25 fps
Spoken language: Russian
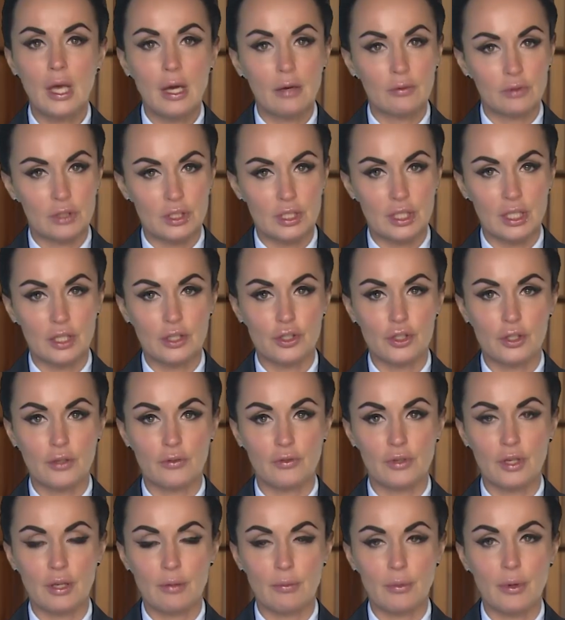В настоящее
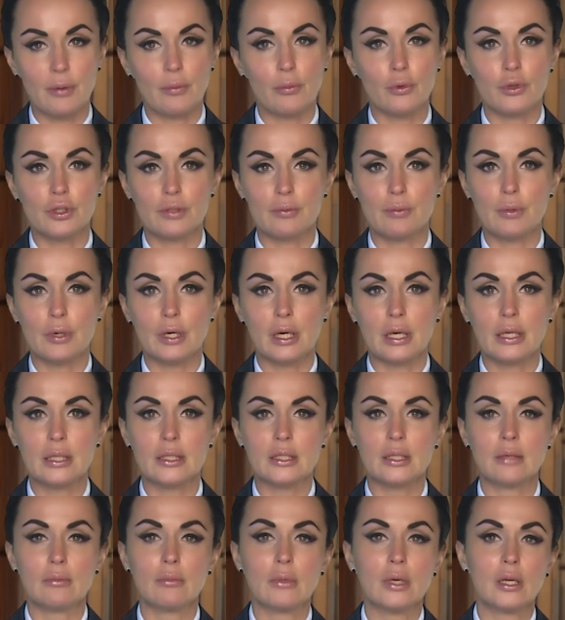время ему
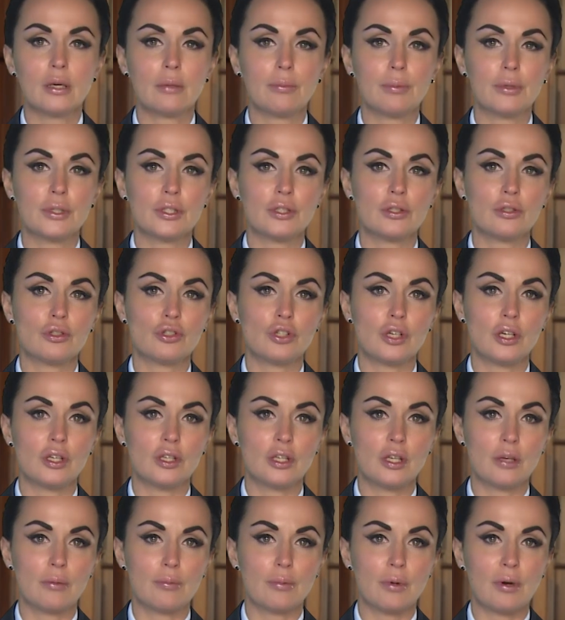избираются меры
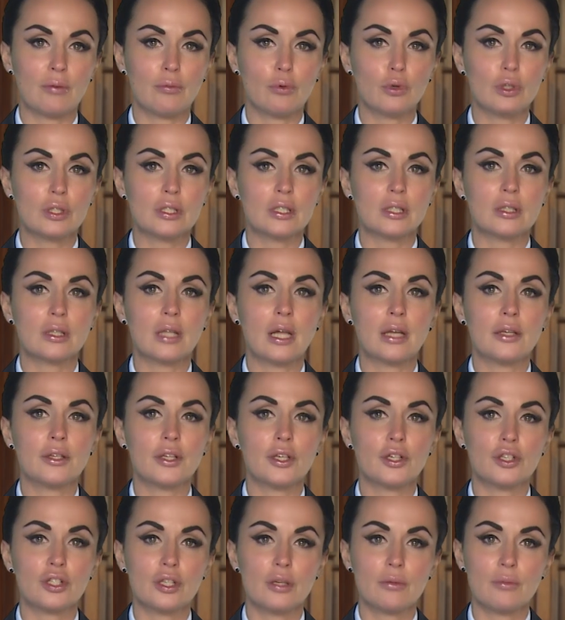пресечения и проводятся
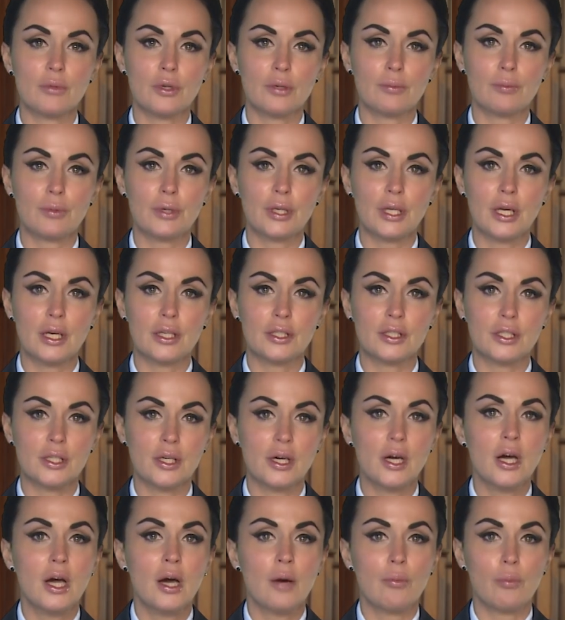дальнейшие мероприятия
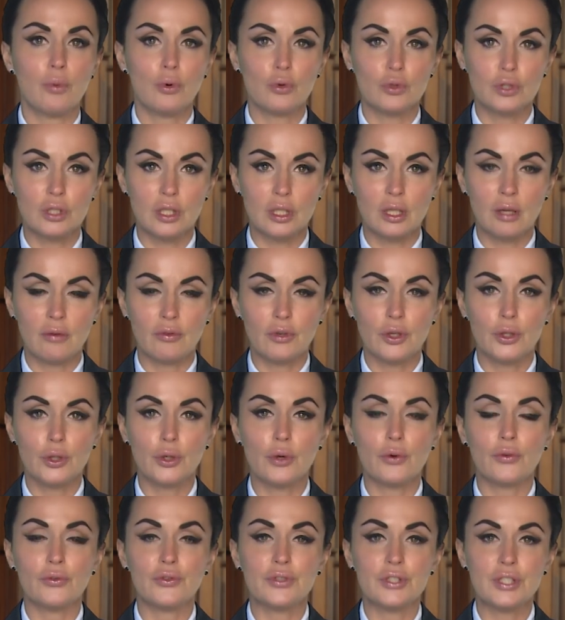по
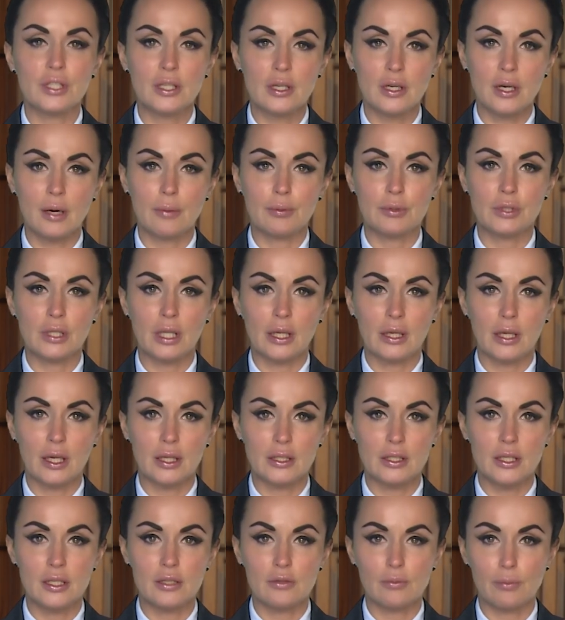установлению всех
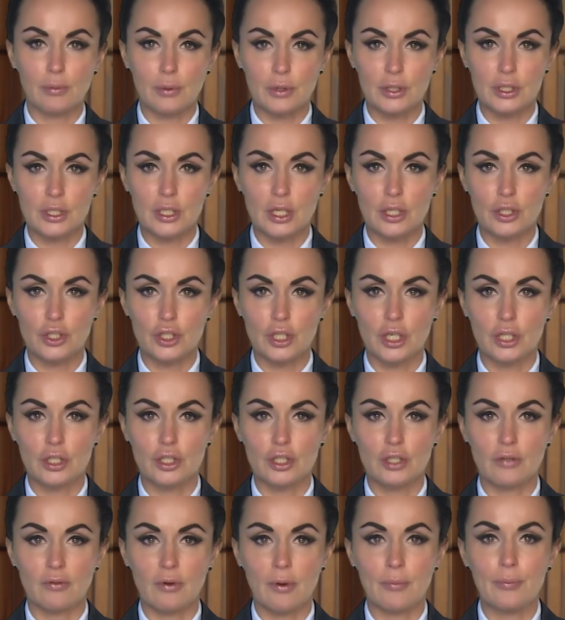обстоятельств
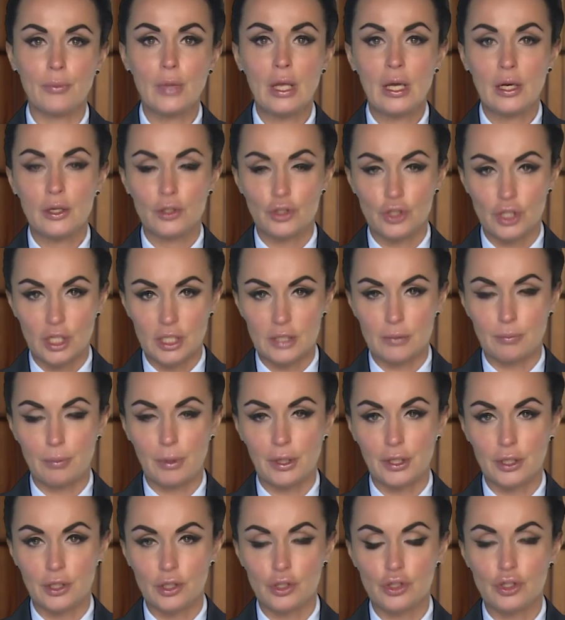произошедшего. Часть
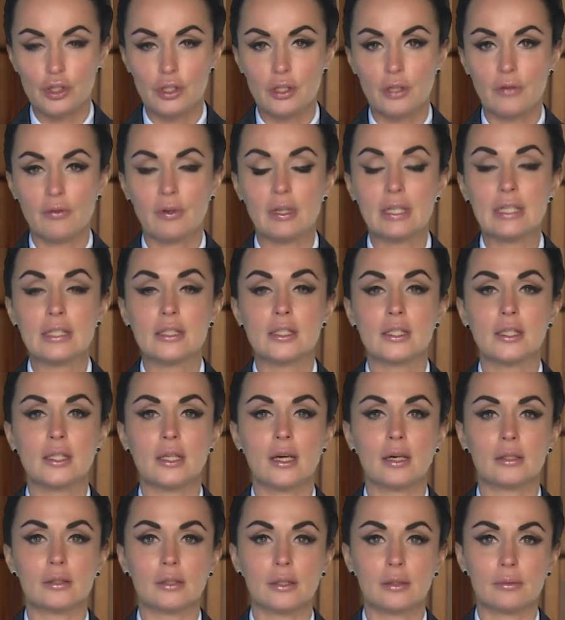похищенного
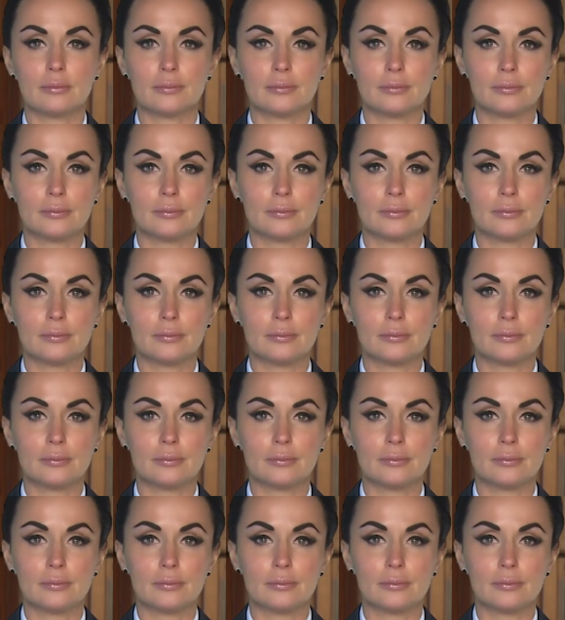изъята.